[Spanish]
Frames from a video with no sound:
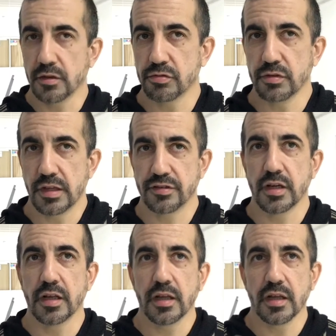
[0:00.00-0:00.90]
es un
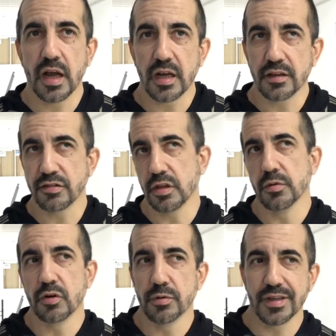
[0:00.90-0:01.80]
taller
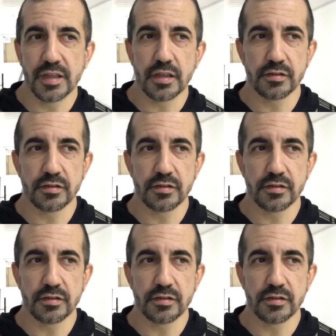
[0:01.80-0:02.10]
agresivo, como quien